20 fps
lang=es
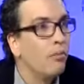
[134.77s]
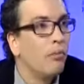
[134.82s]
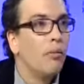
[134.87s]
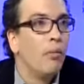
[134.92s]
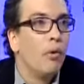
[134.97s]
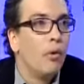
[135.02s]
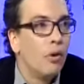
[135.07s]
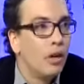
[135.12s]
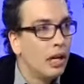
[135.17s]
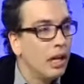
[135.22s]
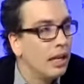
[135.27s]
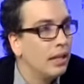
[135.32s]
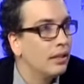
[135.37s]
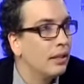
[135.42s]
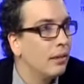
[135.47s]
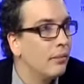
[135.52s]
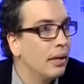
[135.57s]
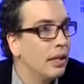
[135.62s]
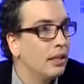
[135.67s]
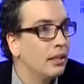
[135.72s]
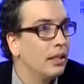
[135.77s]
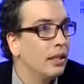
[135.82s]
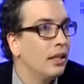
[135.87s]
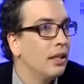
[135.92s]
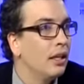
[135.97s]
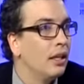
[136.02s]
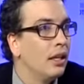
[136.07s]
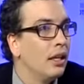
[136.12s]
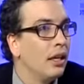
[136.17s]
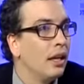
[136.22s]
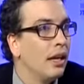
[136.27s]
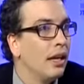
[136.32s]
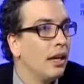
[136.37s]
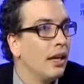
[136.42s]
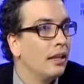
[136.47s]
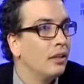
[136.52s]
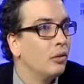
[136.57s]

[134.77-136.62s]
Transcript: muy lentamente eh,